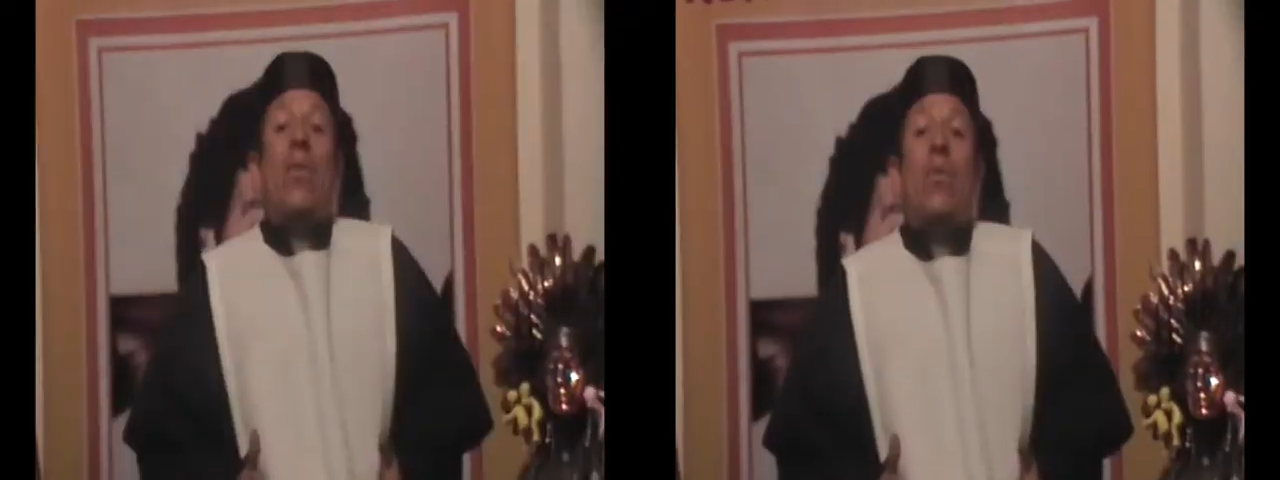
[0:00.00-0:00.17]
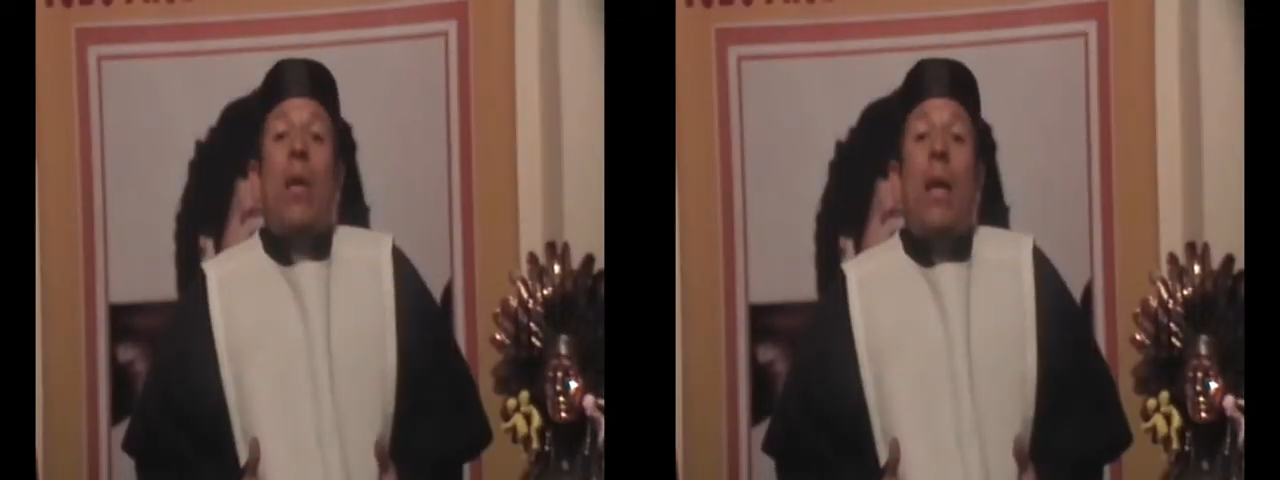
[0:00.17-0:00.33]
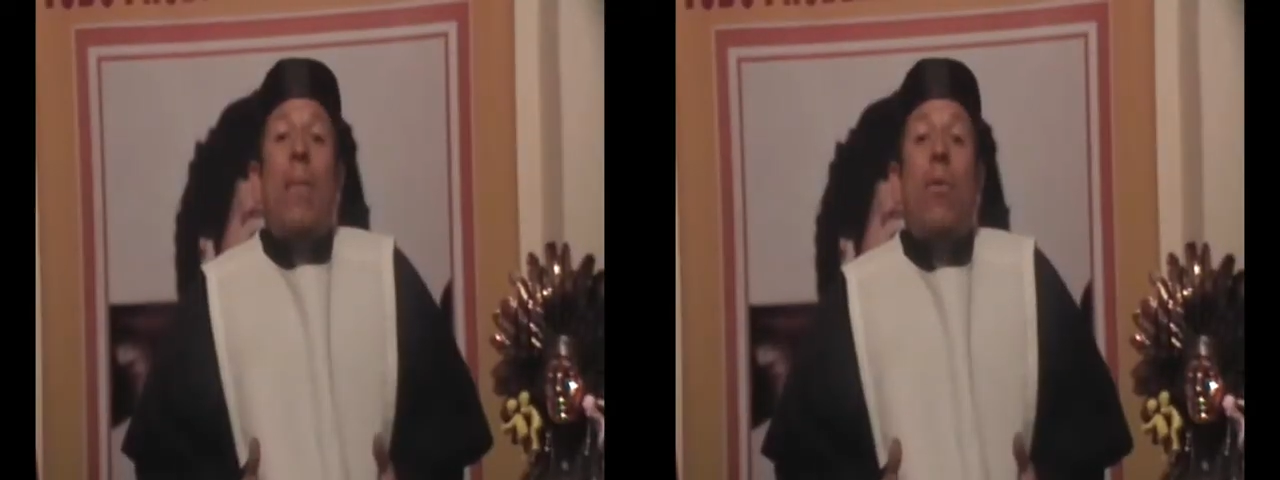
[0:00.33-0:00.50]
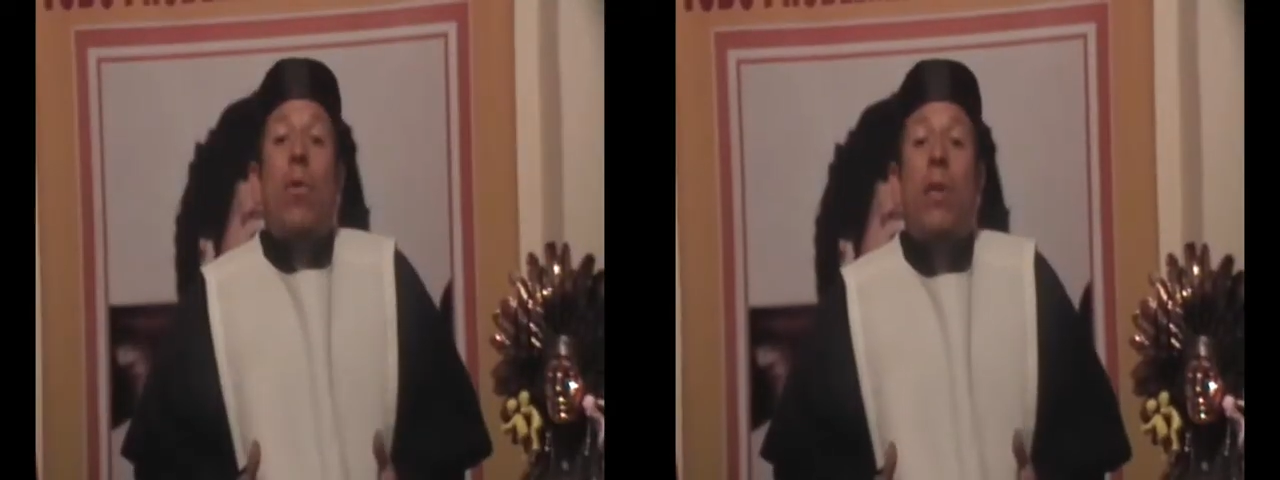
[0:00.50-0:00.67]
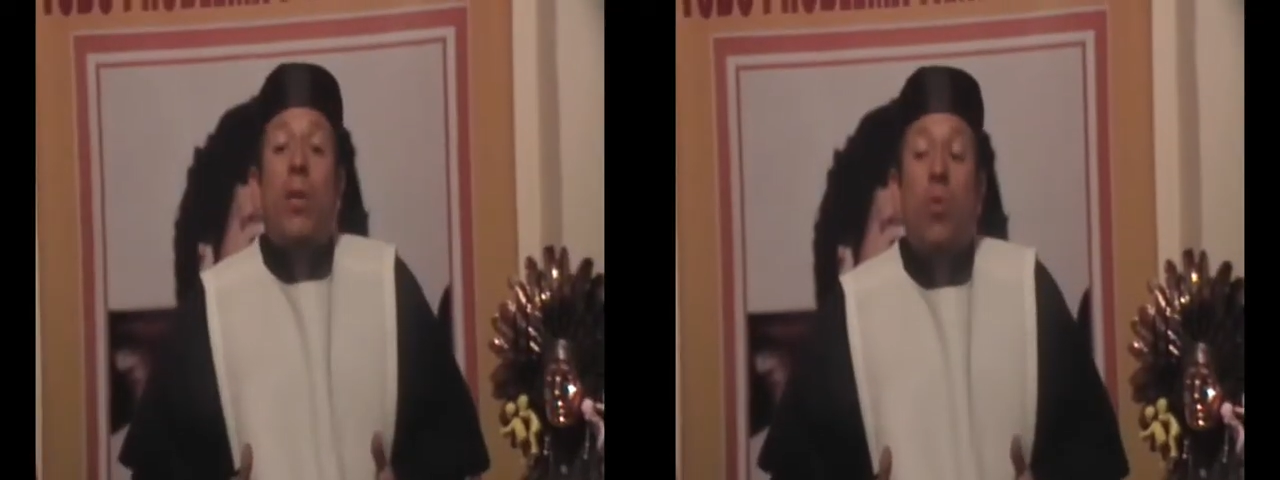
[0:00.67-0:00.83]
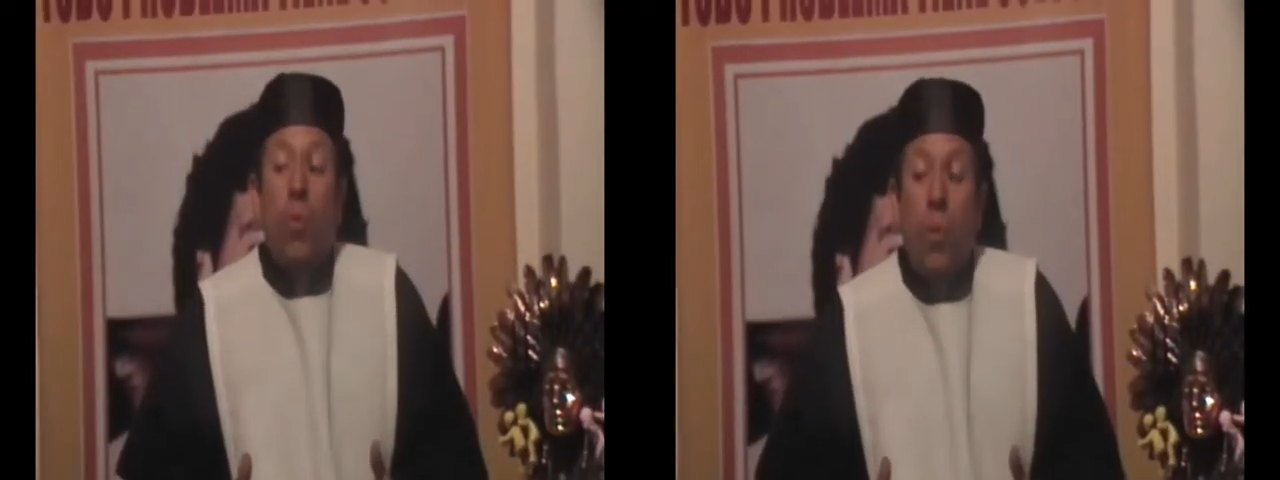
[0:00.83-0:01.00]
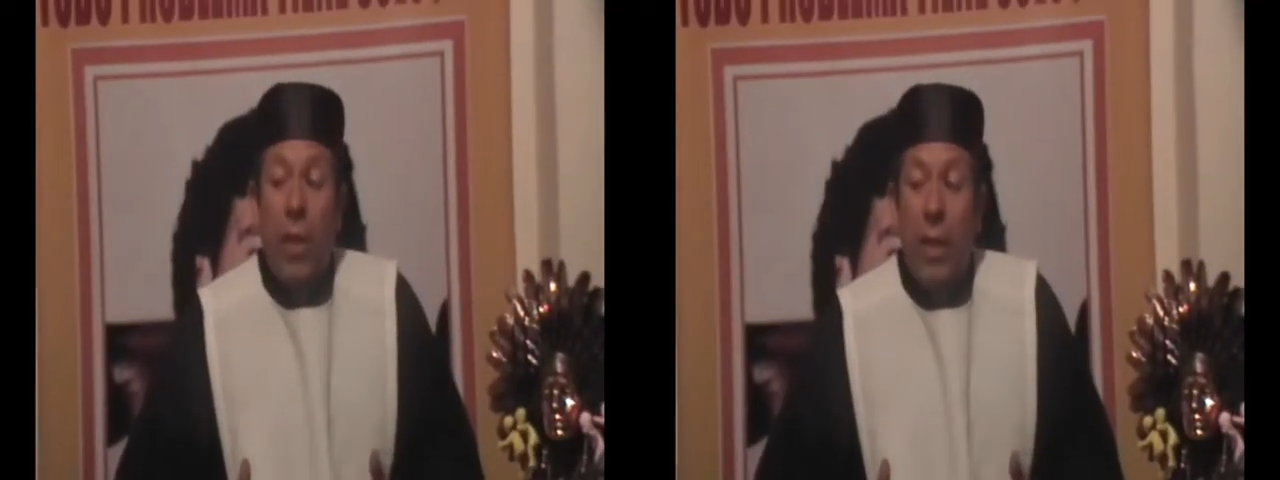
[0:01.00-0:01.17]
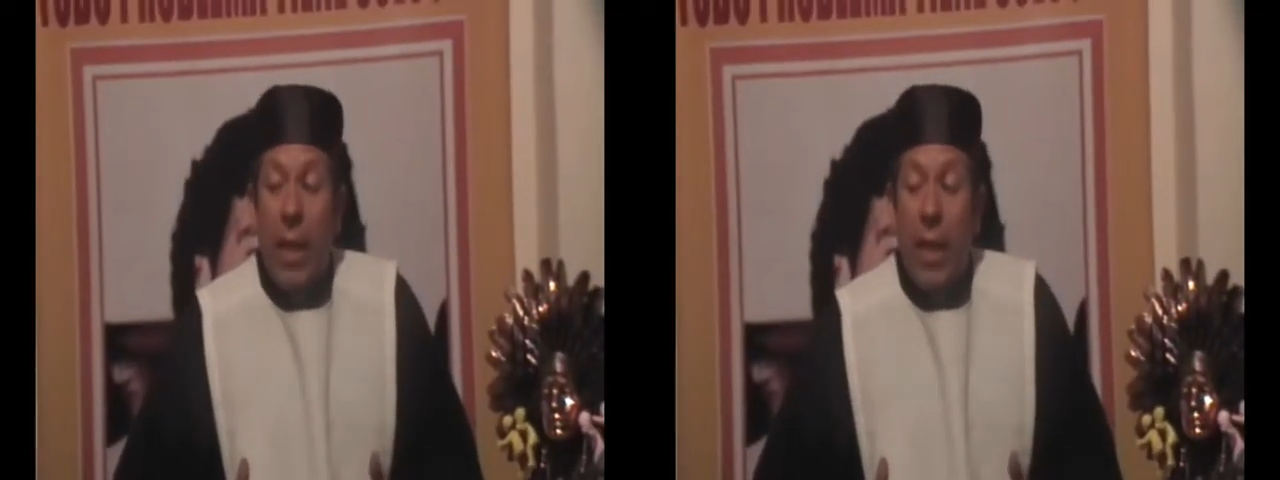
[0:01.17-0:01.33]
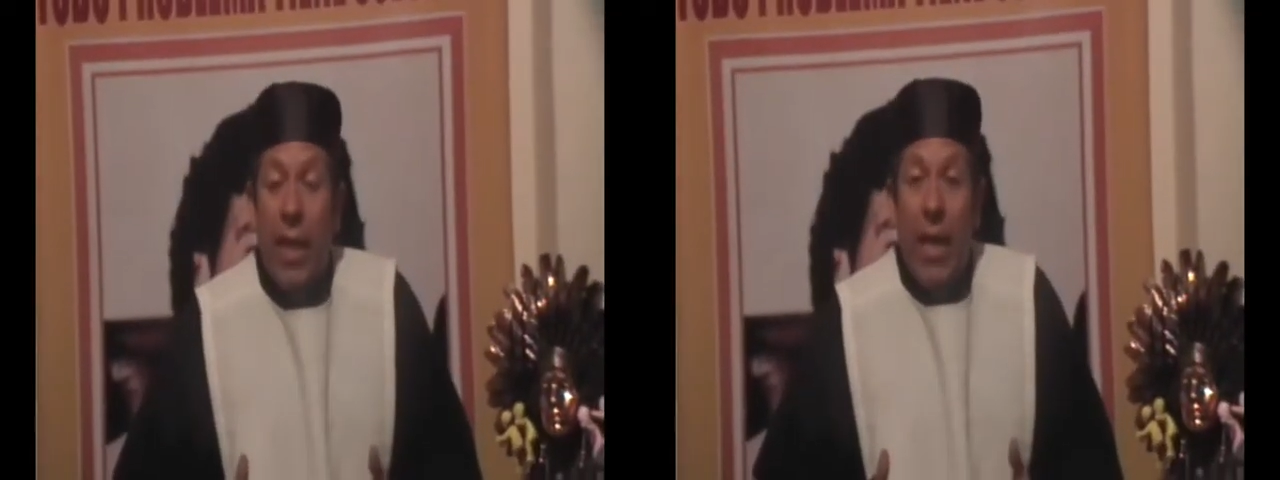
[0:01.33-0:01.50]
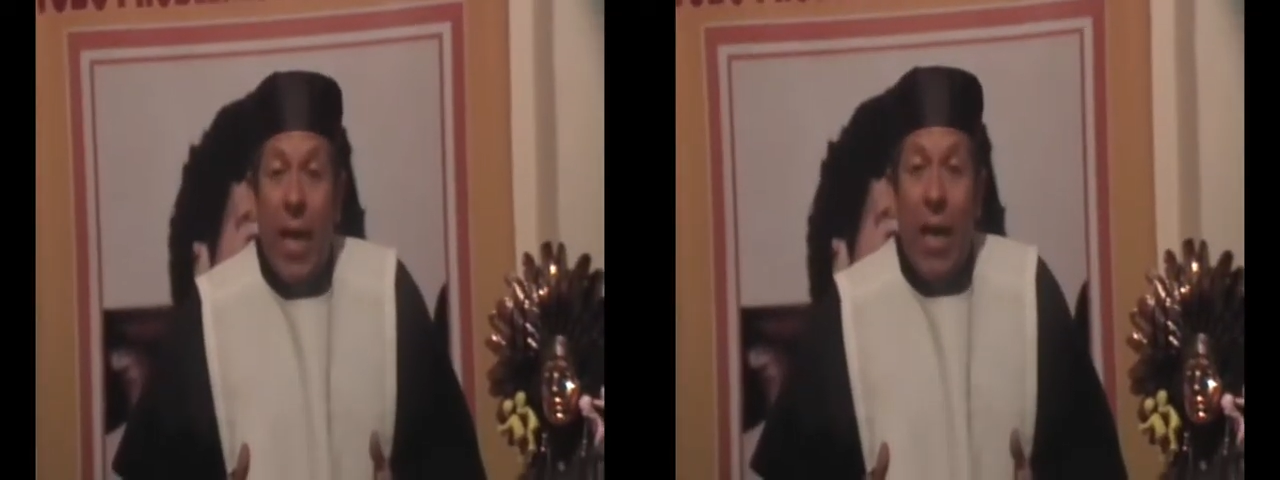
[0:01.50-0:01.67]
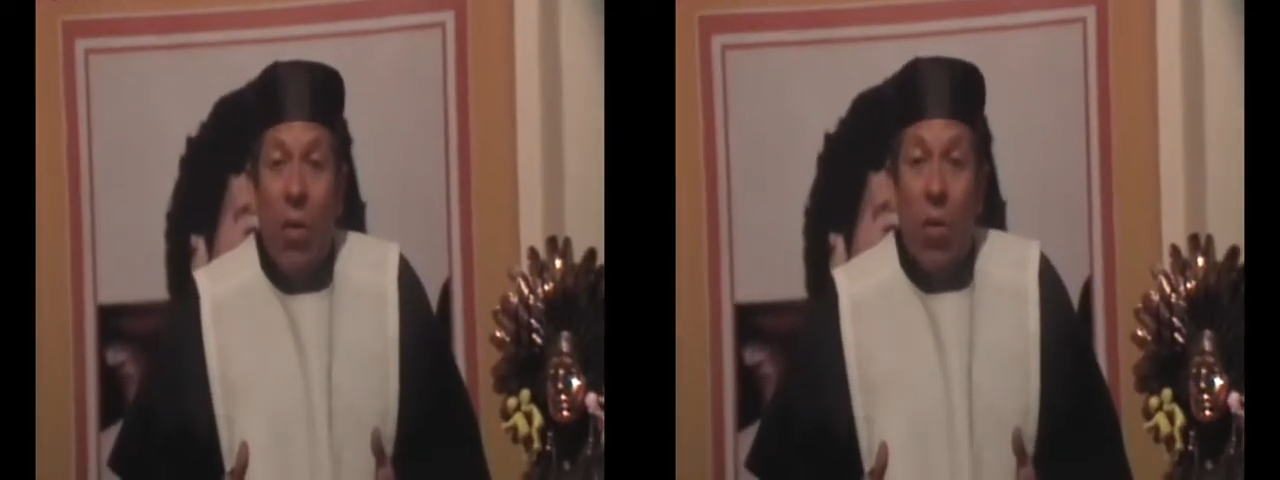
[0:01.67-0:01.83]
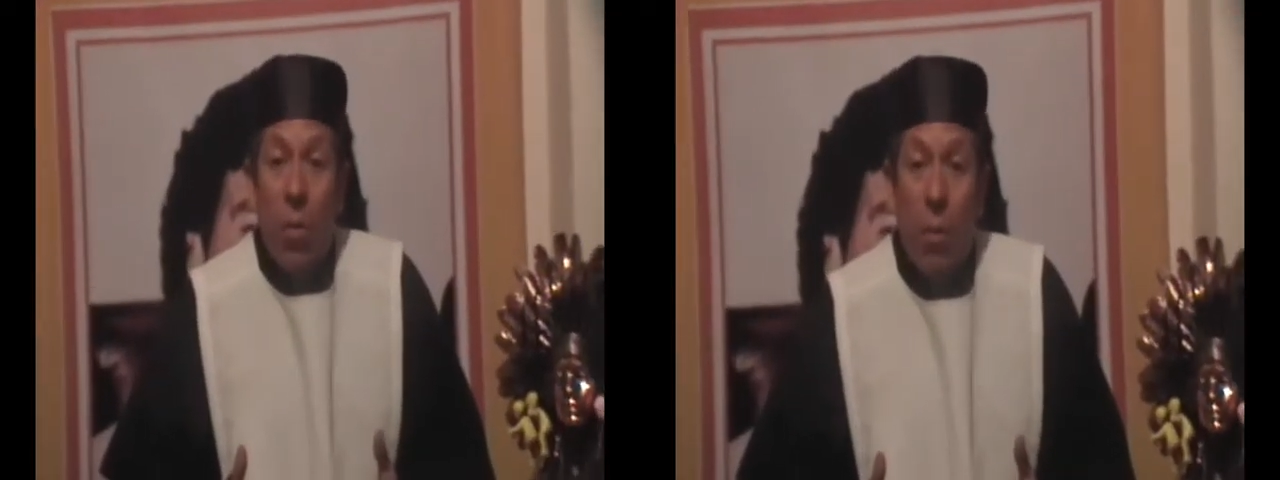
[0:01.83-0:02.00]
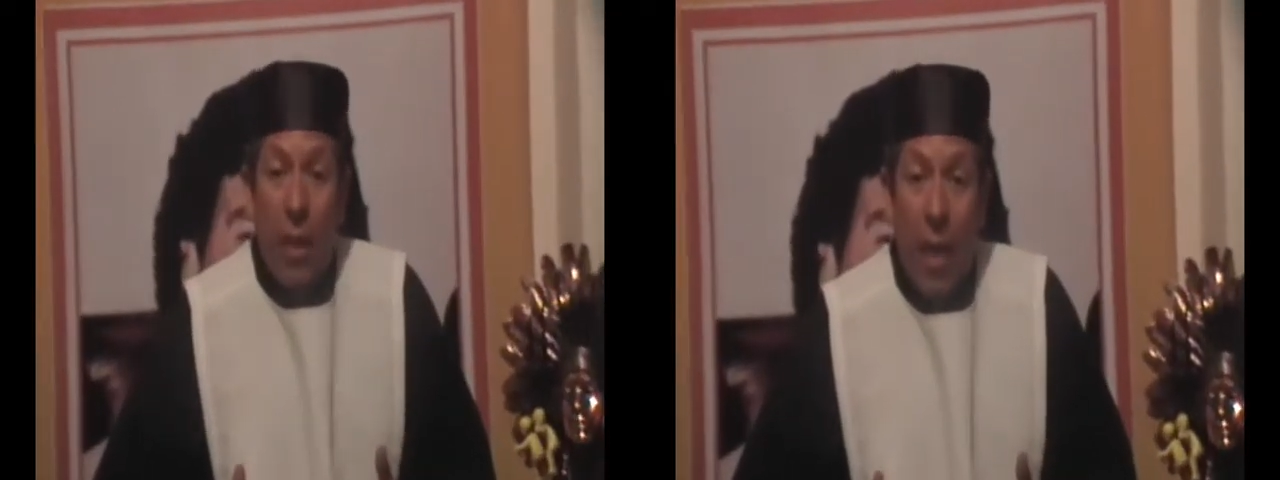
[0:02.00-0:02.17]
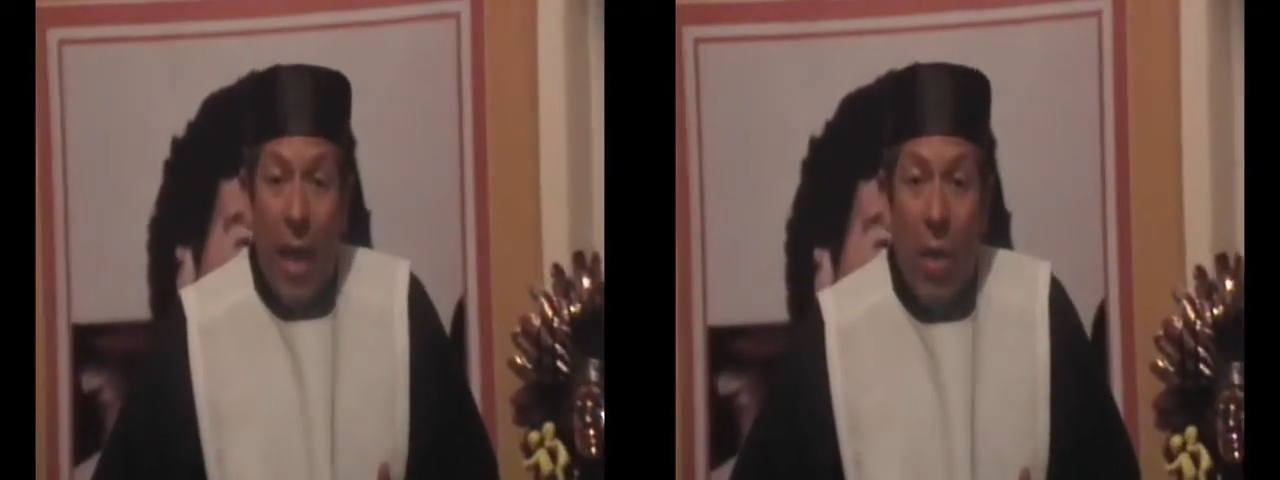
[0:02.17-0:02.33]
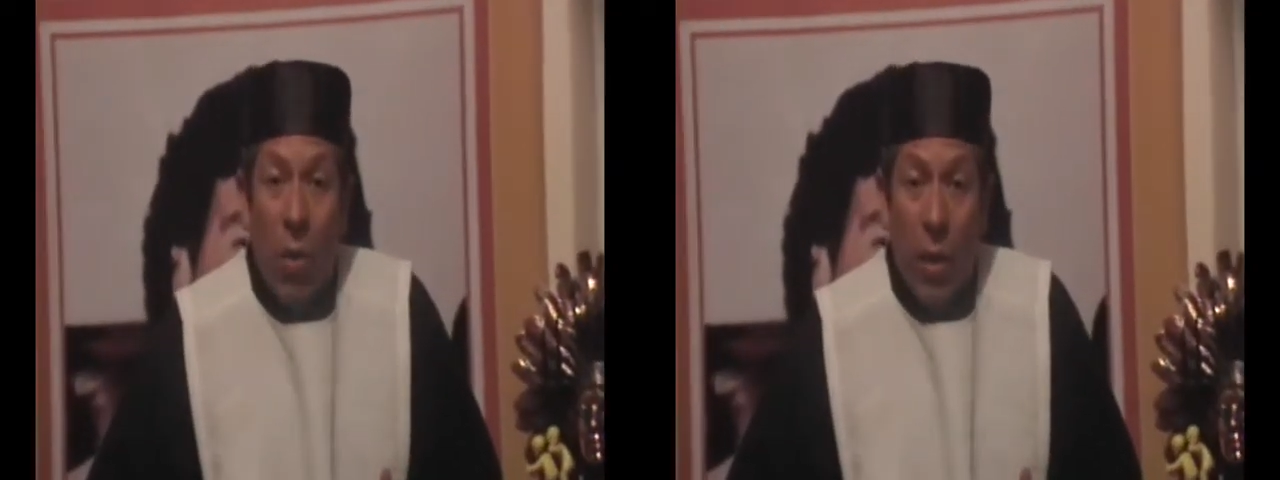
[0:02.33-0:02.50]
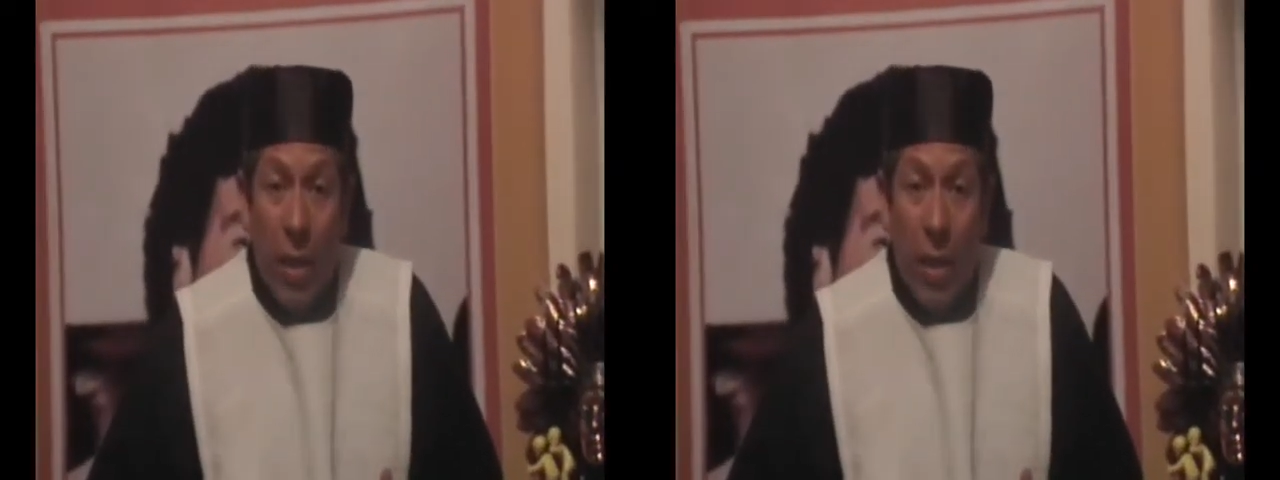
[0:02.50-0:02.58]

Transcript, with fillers: Eso el amor de su vida, ligado, dominado,